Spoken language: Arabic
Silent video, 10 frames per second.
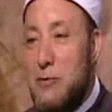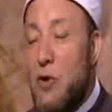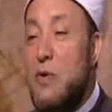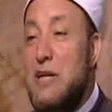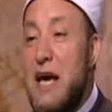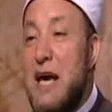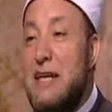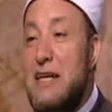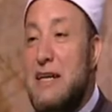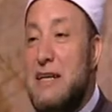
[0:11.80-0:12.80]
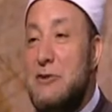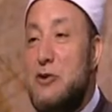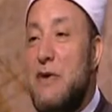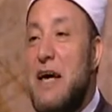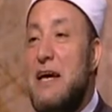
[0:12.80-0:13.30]
هو اللي قال شوف
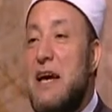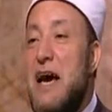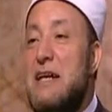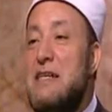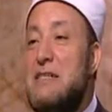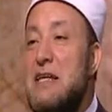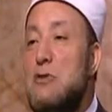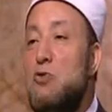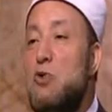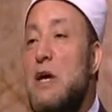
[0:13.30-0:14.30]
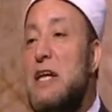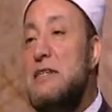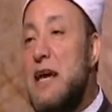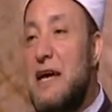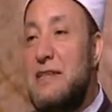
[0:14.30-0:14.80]
قال لك أنا سيد ولد
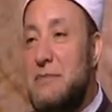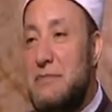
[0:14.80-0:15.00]
آدم